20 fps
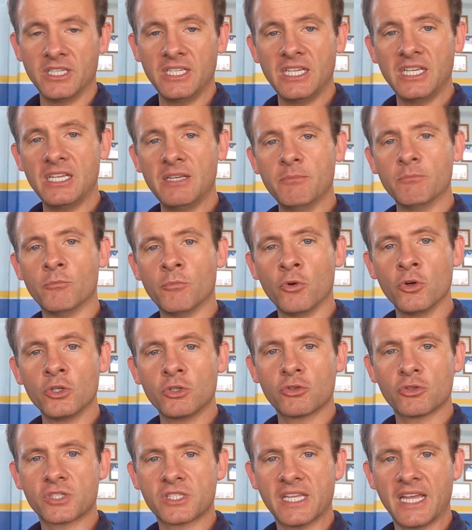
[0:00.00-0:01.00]
E
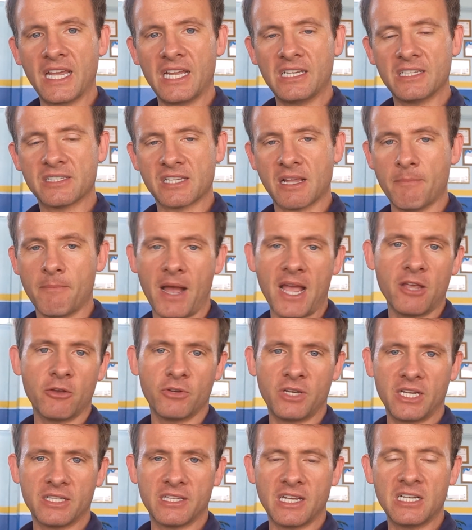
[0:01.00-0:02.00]
muitos deles, a
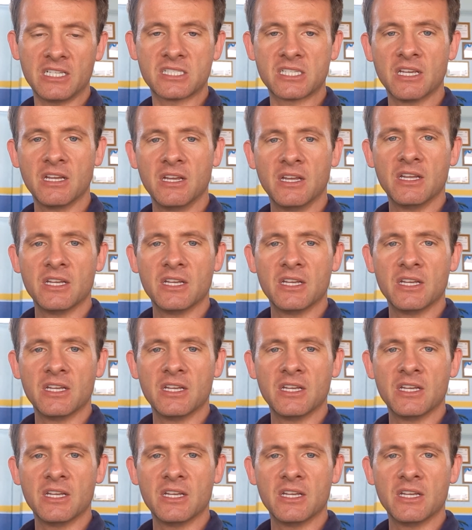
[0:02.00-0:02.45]
maioria deles,